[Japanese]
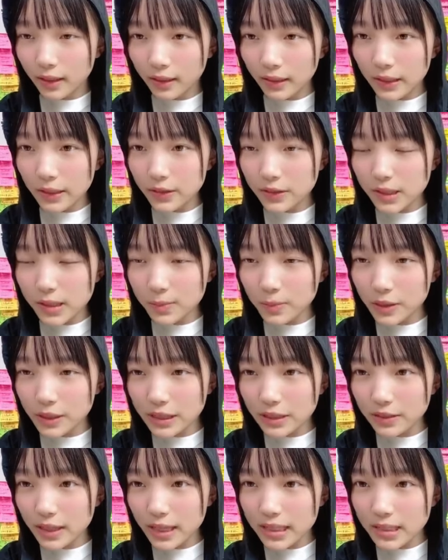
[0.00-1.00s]
りょうつも
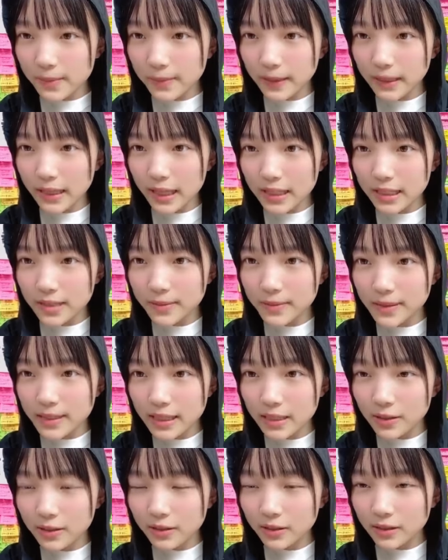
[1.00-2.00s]
一度あずみにあずみ
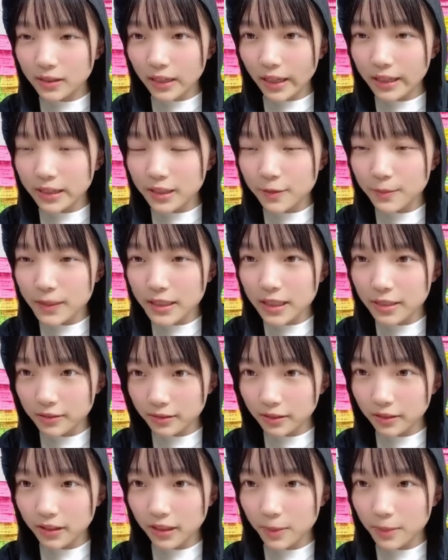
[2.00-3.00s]
汁、あずみ
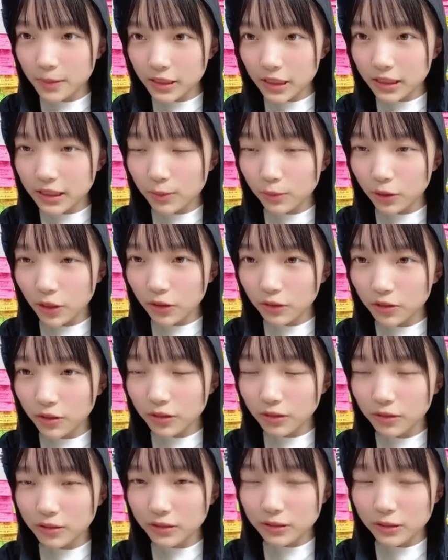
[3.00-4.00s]
汁食べさせてもらうと
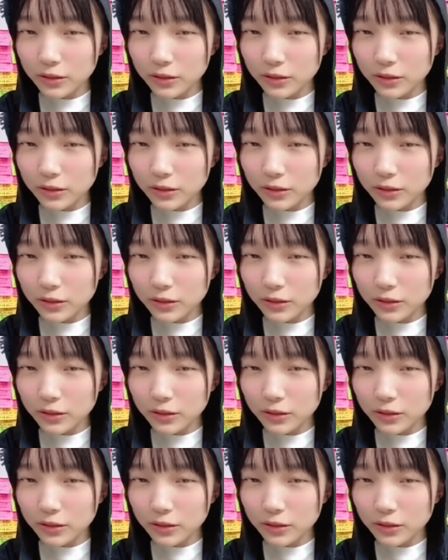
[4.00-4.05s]
いいよ。